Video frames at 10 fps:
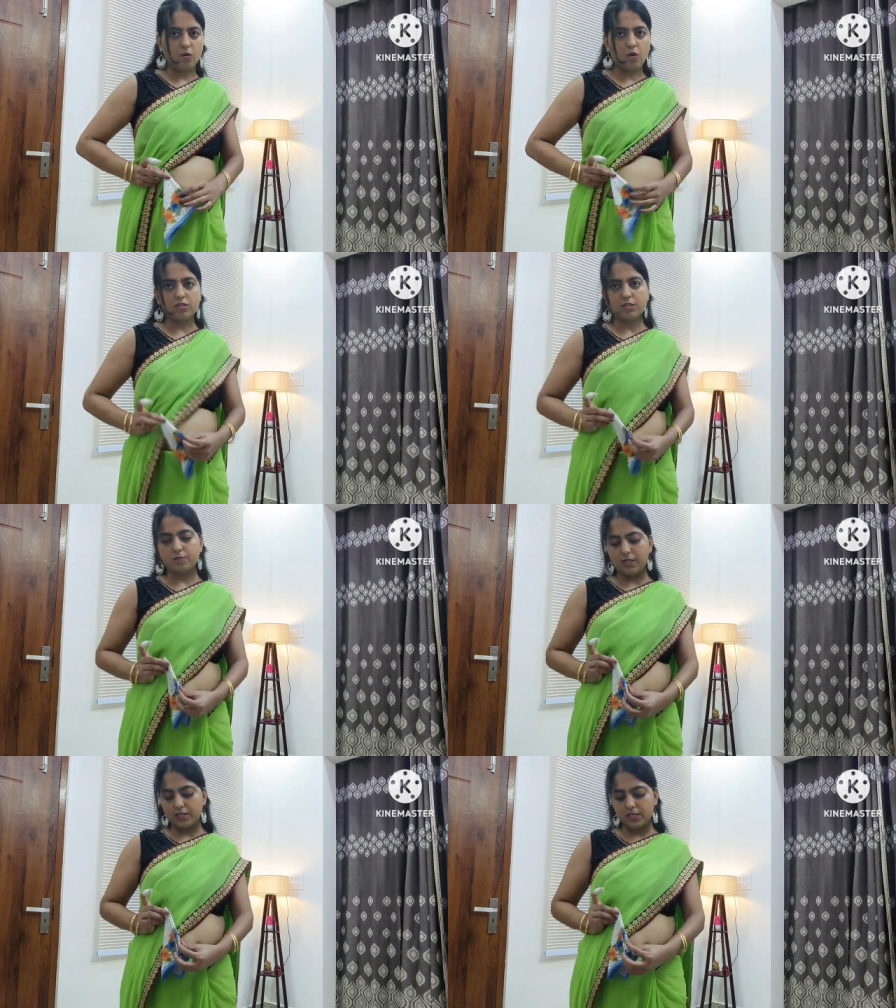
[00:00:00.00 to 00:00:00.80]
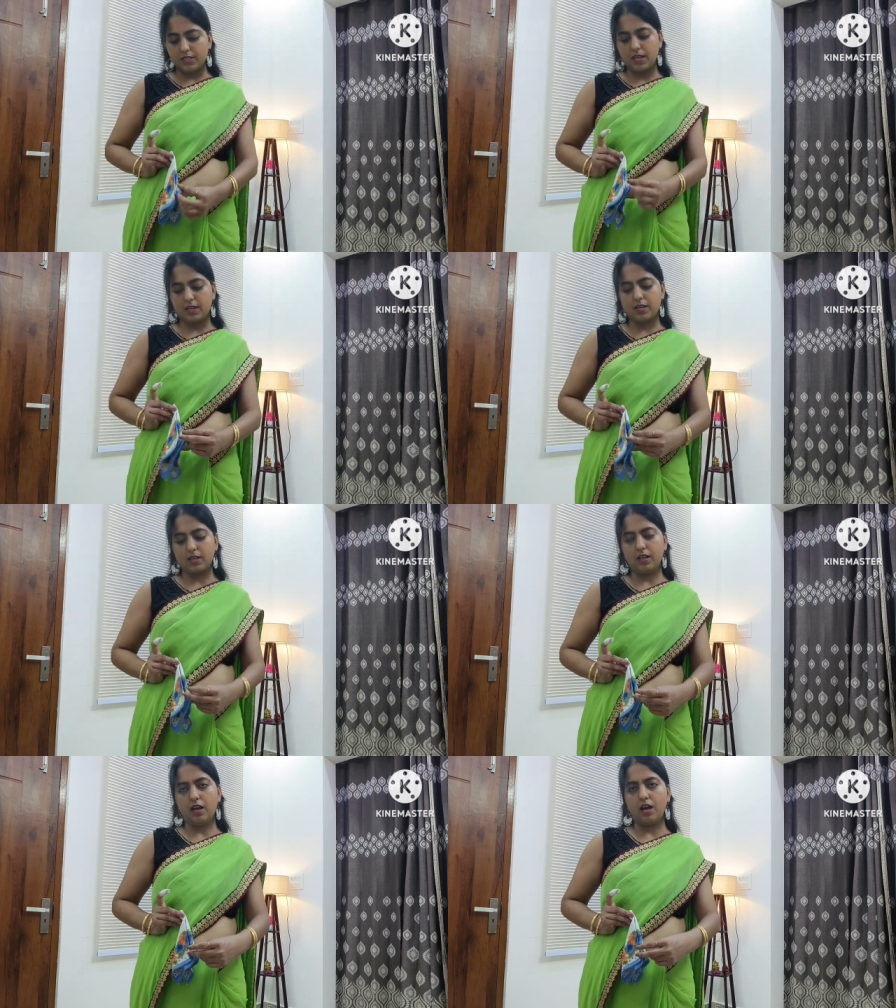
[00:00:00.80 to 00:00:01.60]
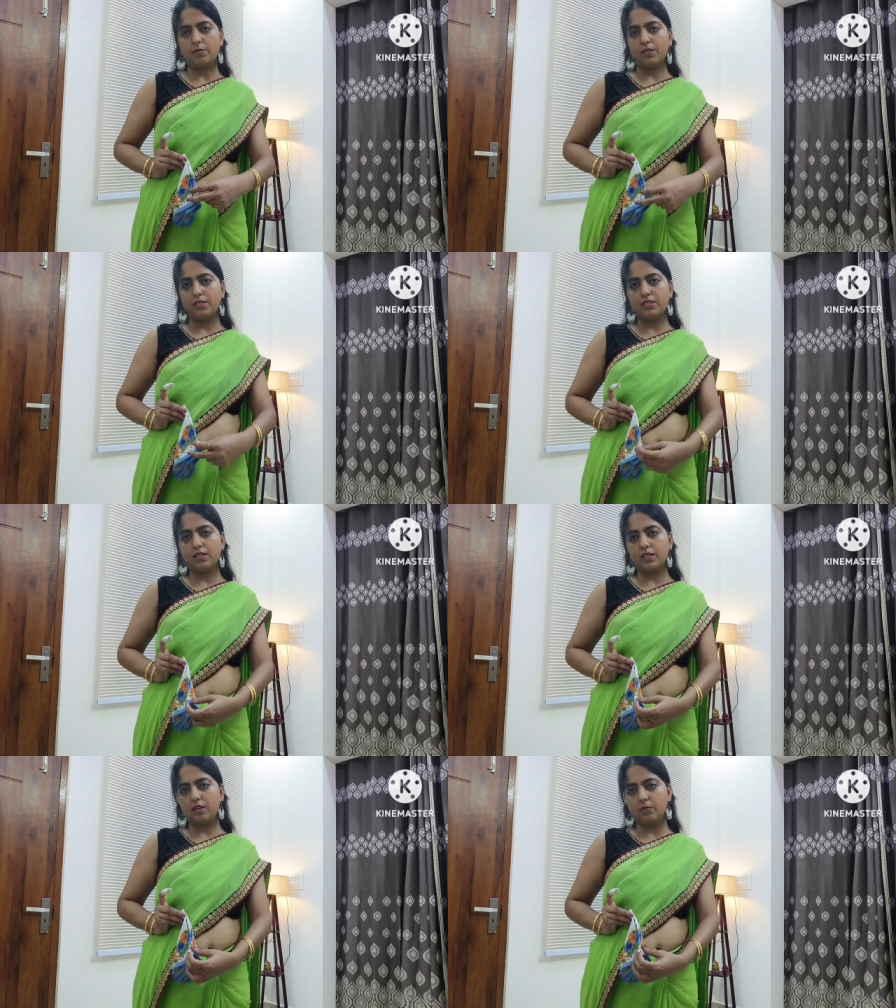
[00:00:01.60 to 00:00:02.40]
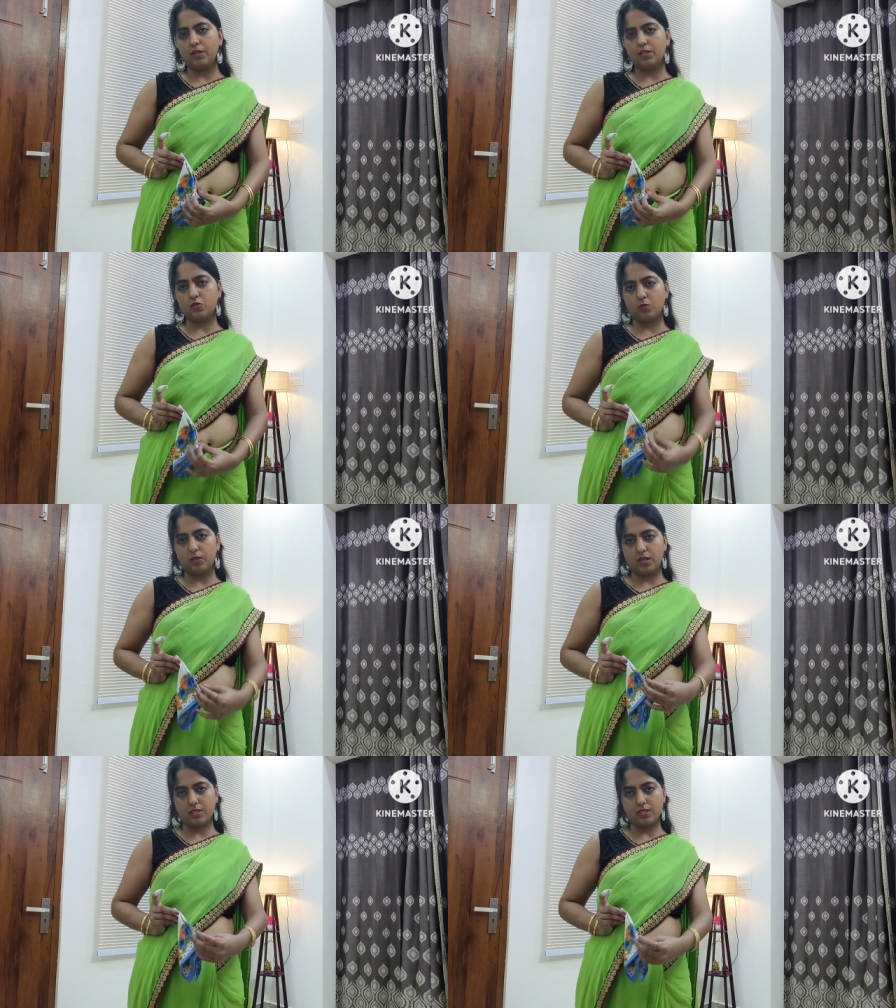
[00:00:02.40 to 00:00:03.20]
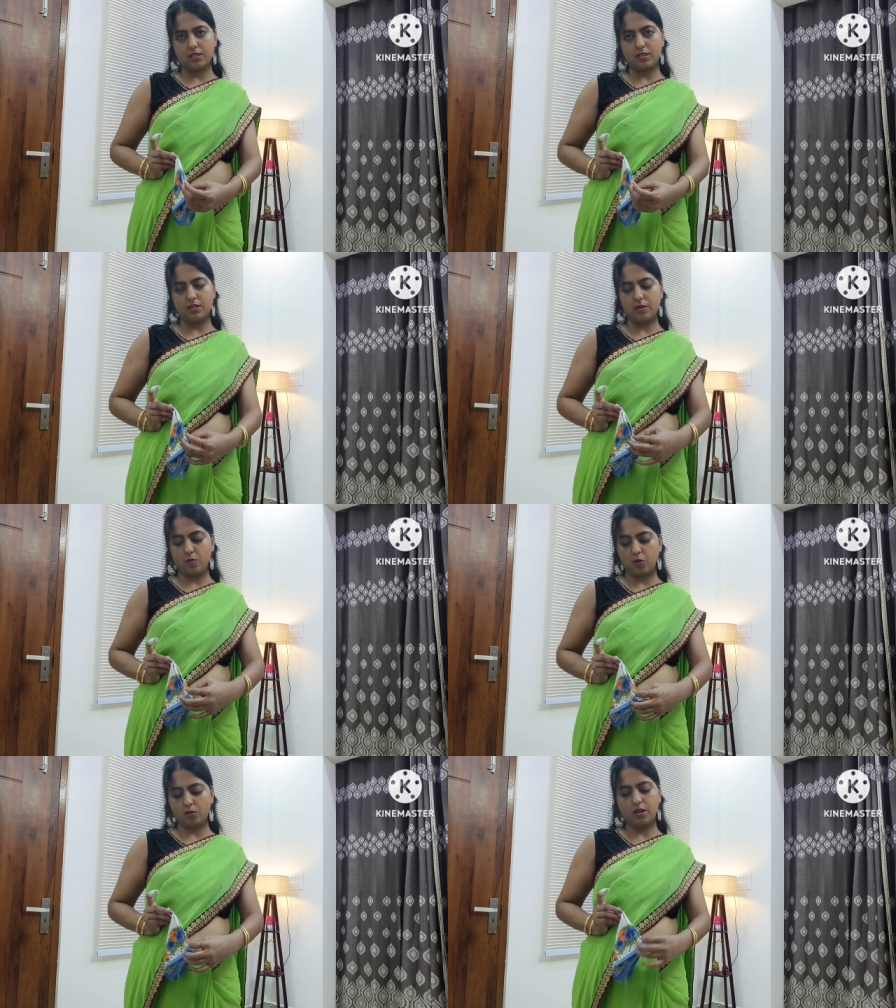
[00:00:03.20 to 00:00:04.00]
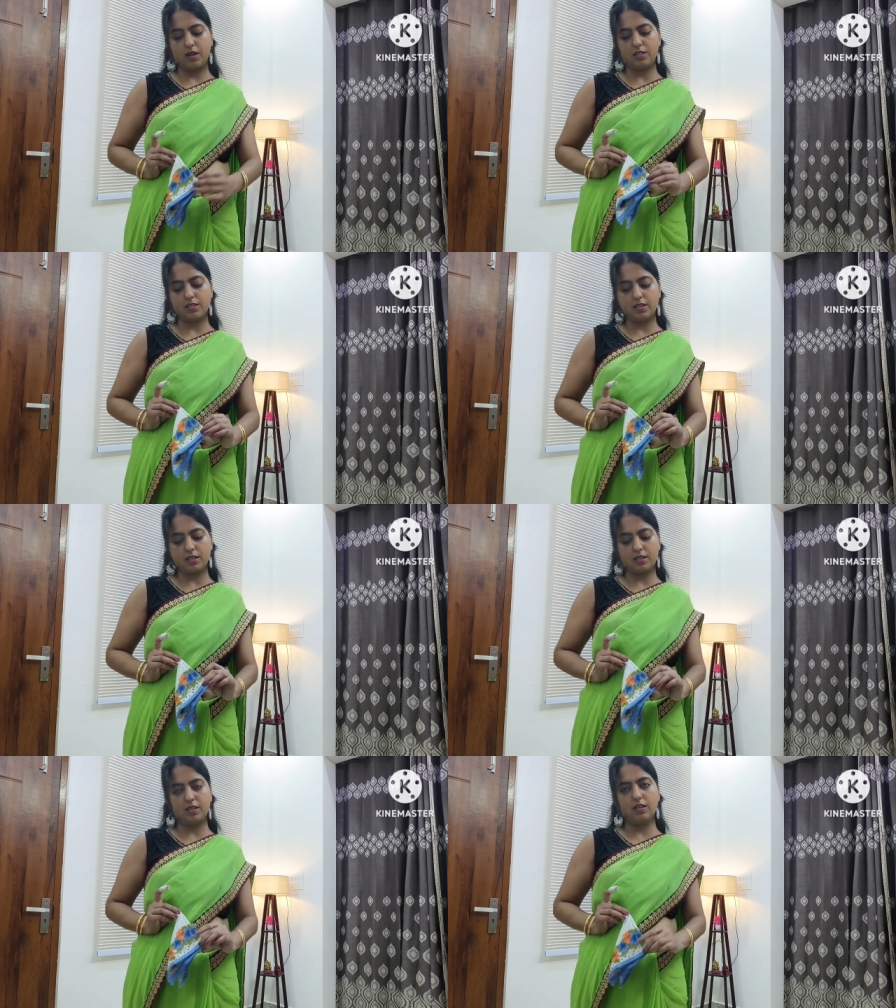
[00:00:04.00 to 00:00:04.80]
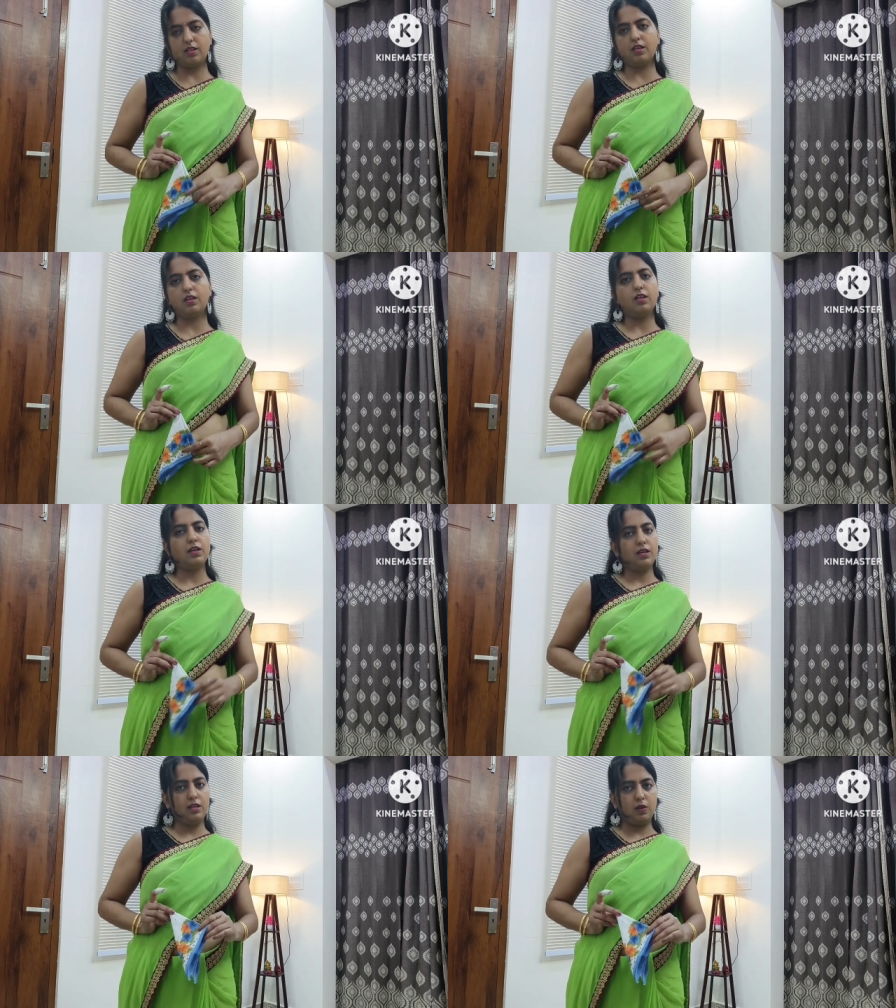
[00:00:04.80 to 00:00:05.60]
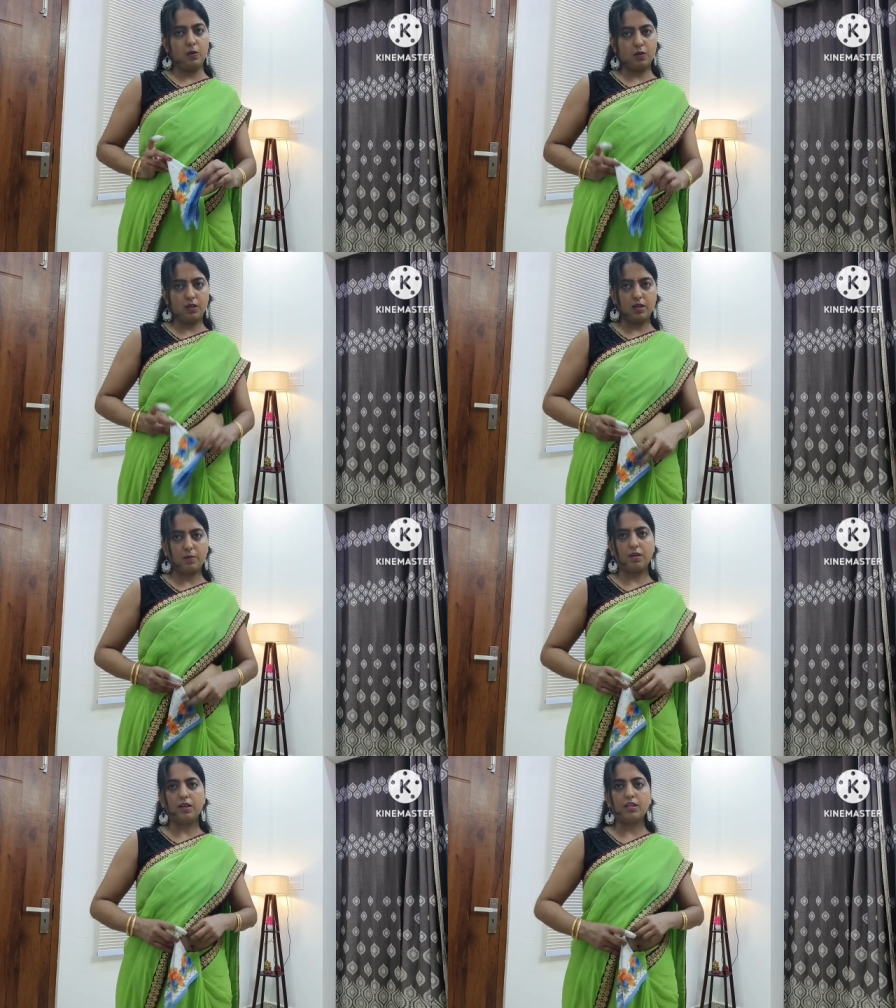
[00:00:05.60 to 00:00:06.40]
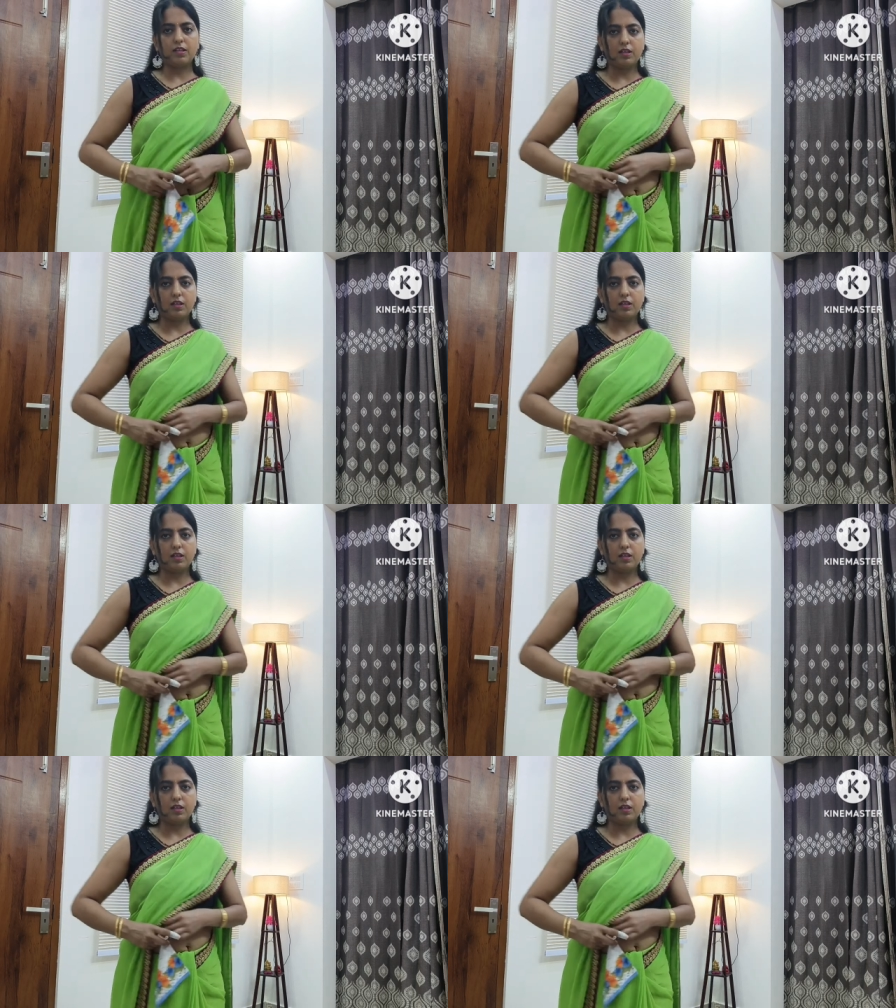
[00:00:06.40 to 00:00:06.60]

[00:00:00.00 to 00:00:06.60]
बहुत सिंपल सा डिजाइन है आप इजीली घर में इसको बना सकते हैं बहुत हार्ड डिजाइन नहीं है ये हो गया आपका